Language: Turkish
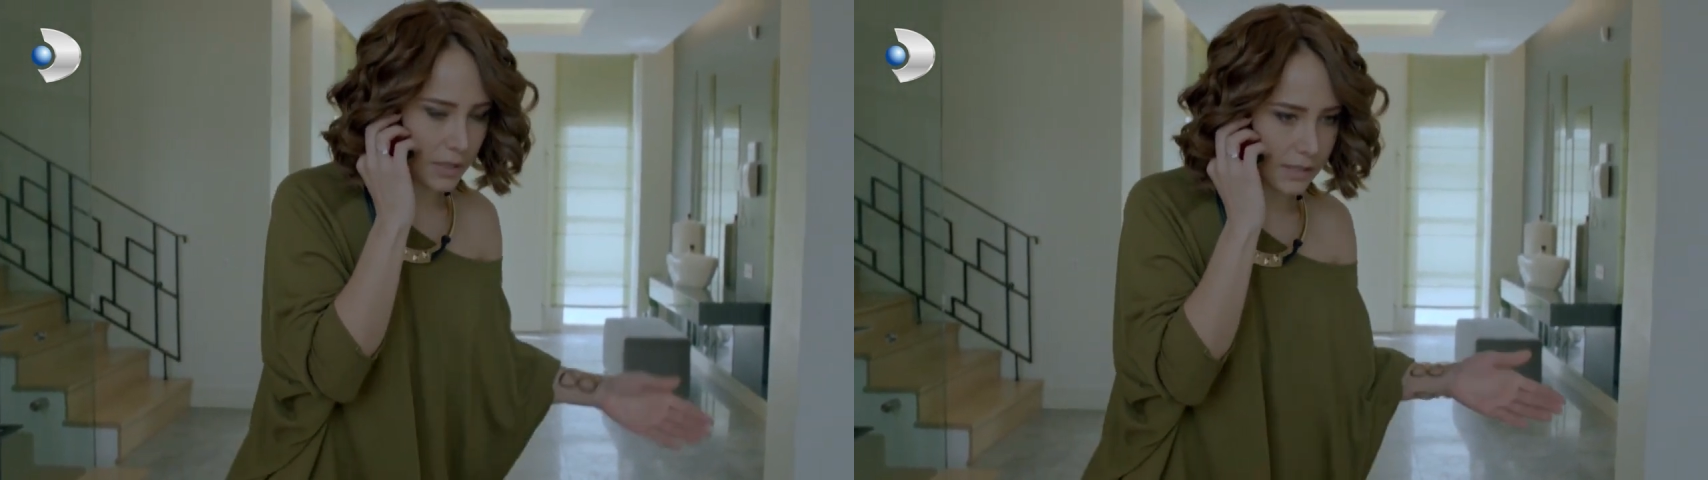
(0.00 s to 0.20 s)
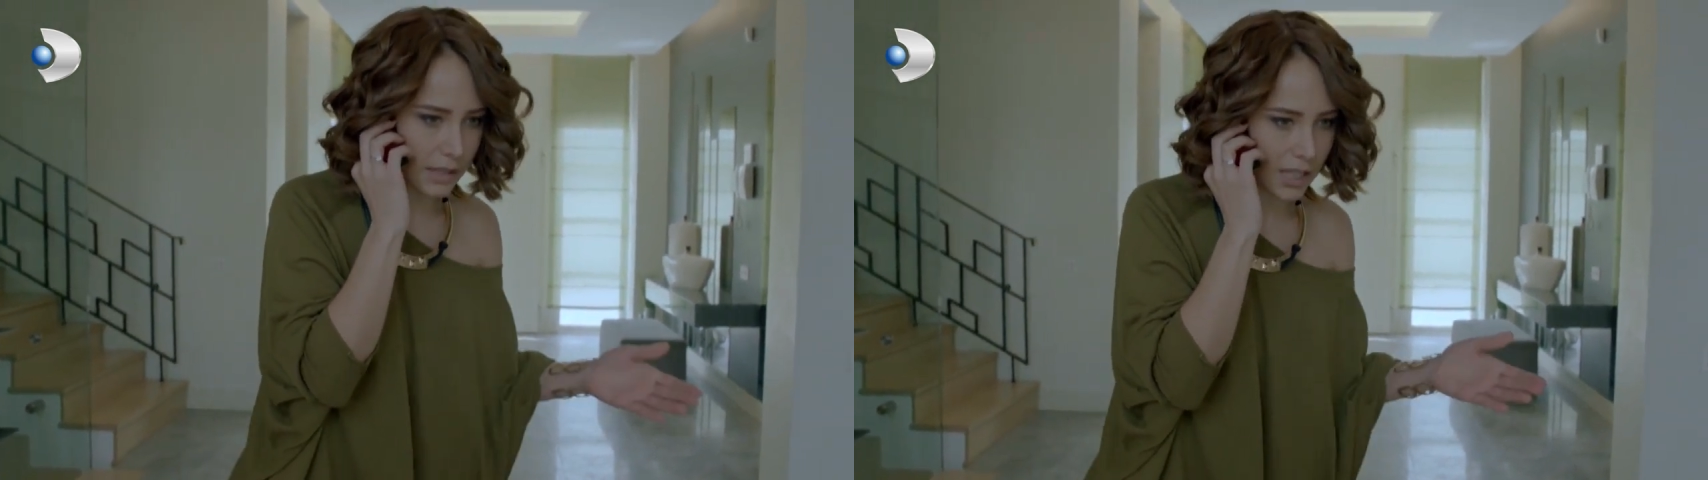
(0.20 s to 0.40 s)

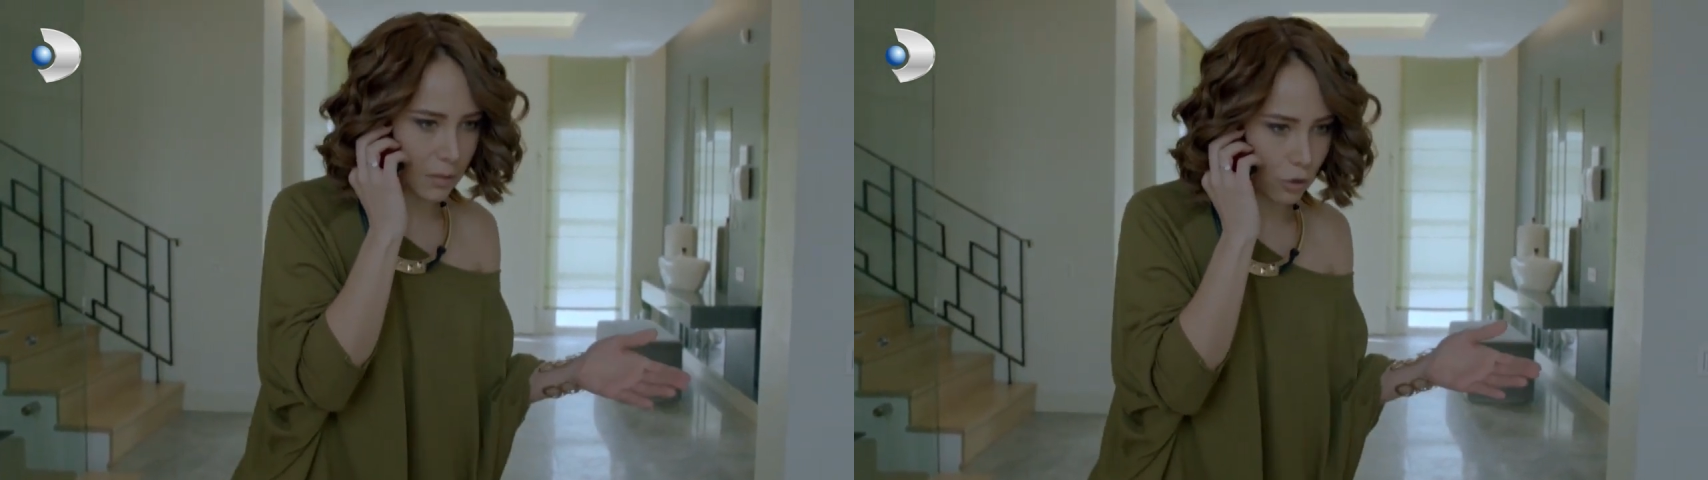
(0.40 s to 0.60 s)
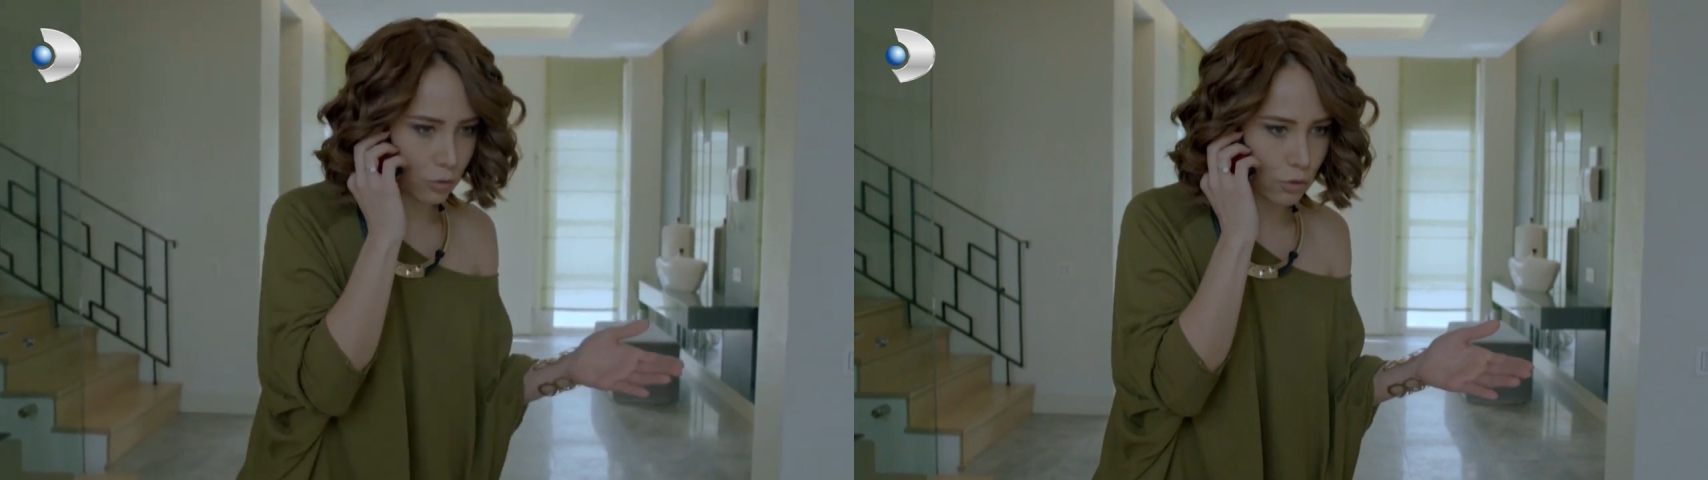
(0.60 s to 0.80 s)

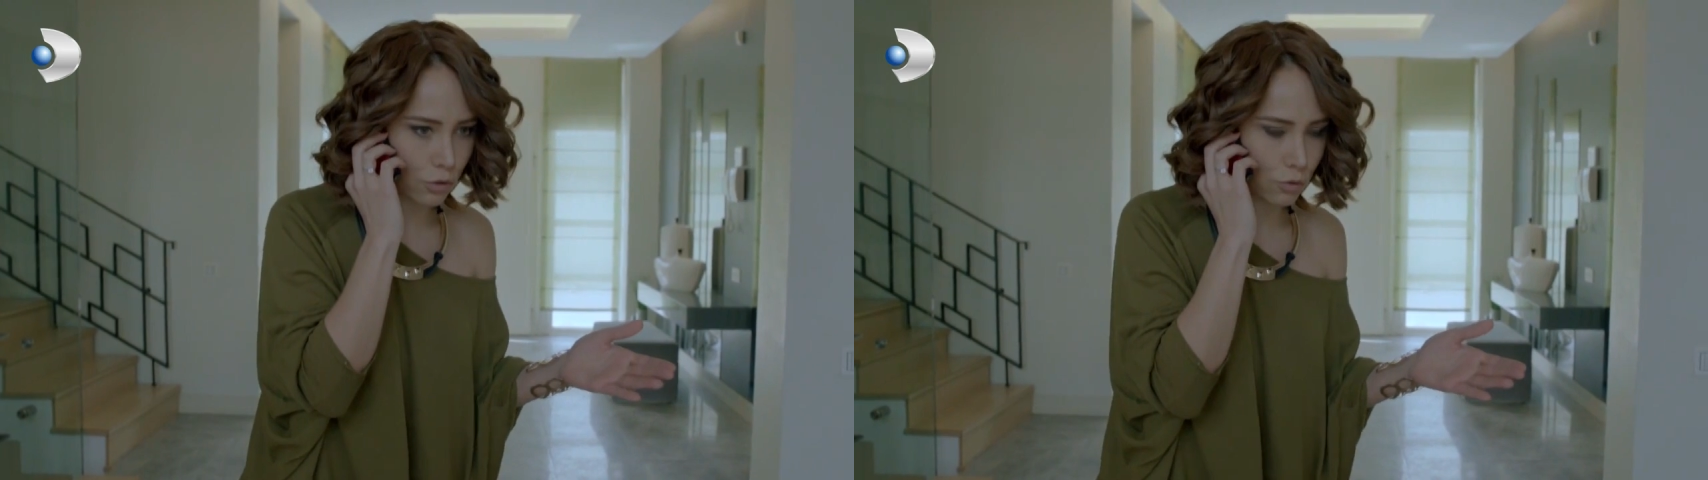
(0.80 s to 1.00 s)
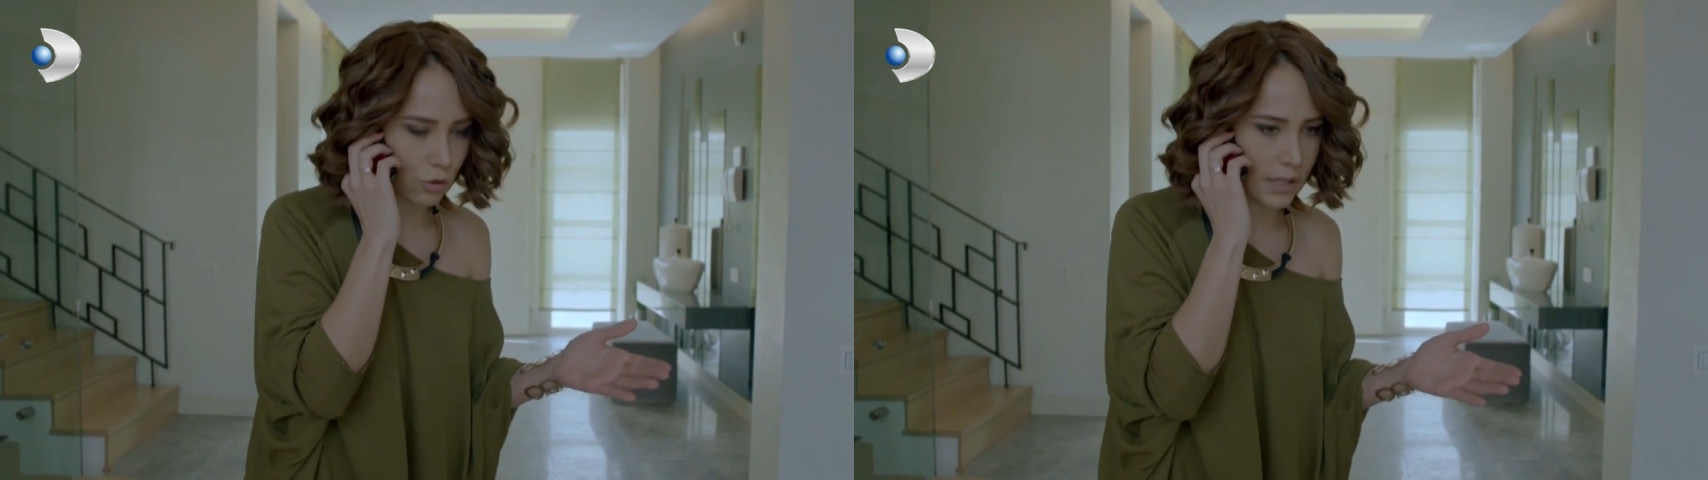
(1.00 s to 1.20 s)
hastaneye mi
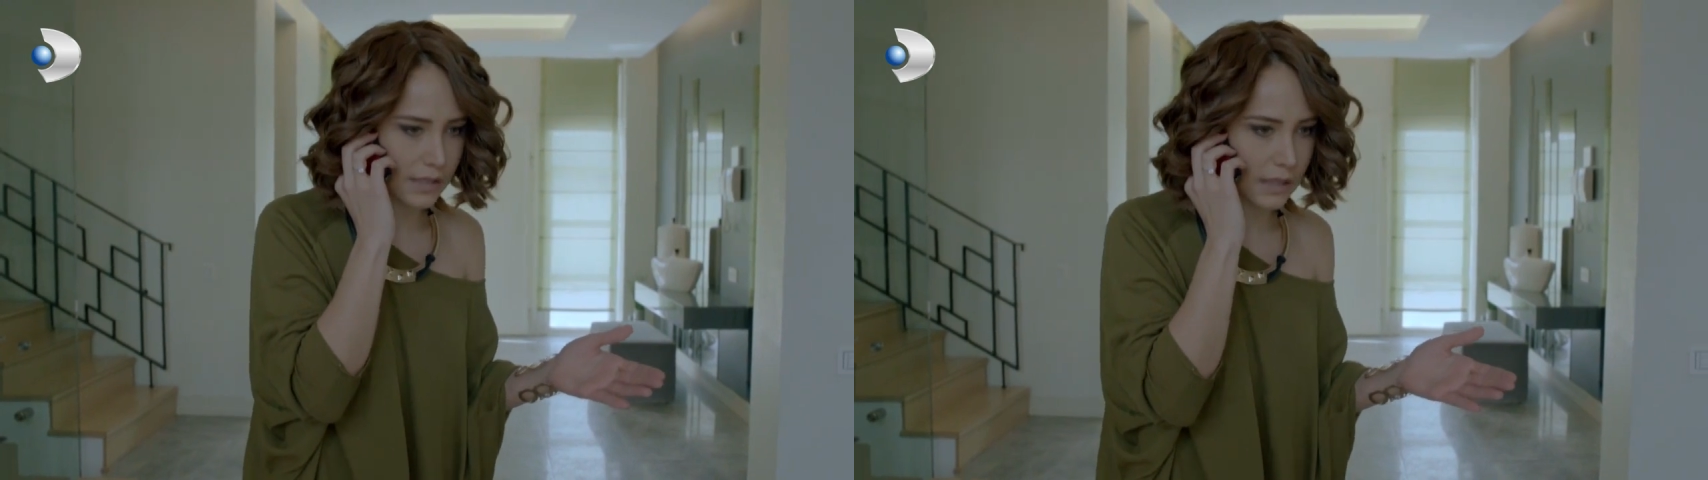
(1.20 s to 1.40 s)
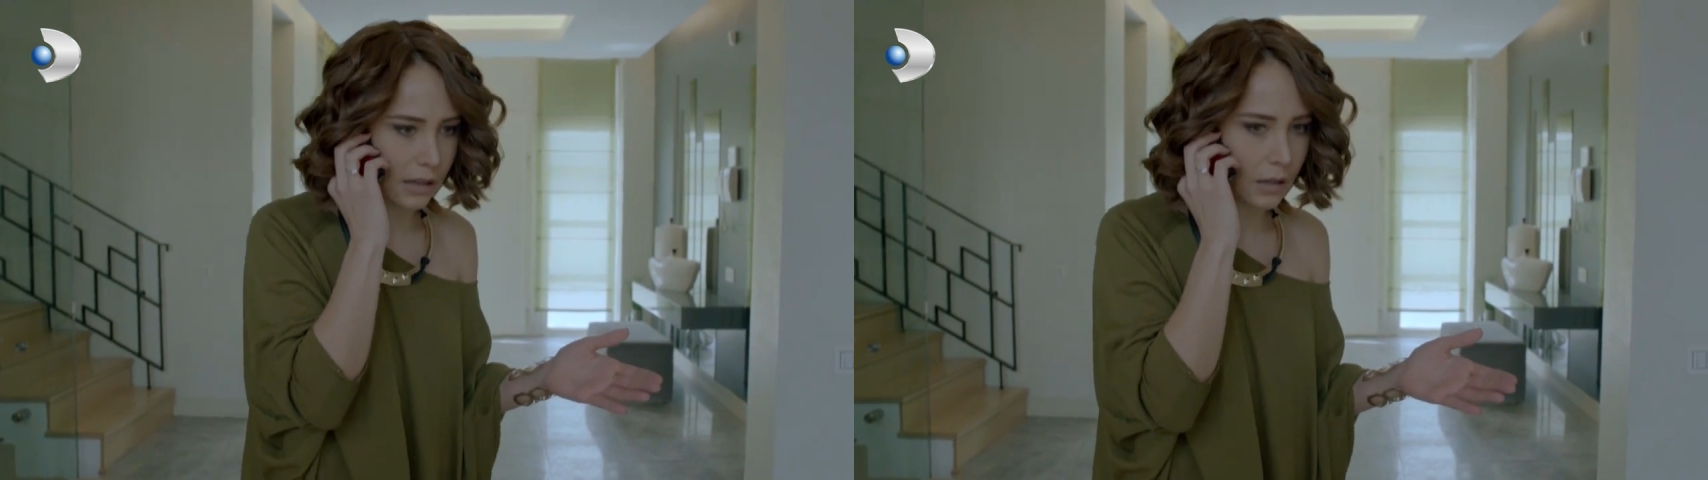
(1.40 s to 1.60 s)
götürüyorsun? O
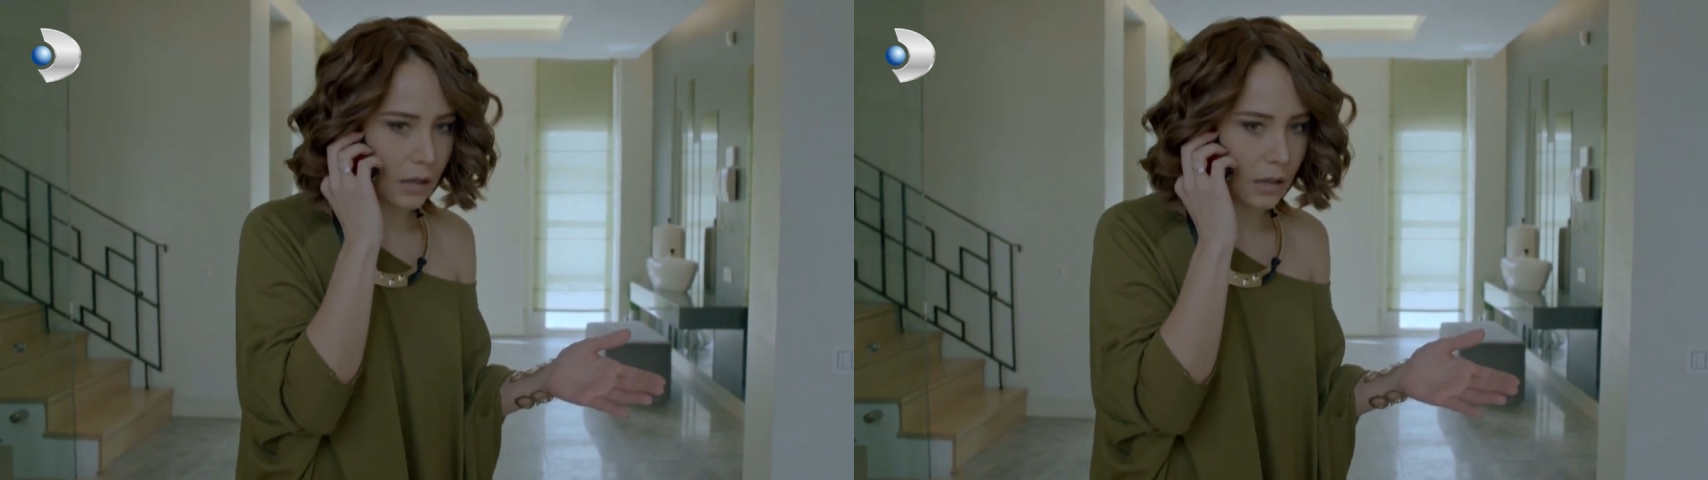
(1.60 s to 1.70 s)
ses ne?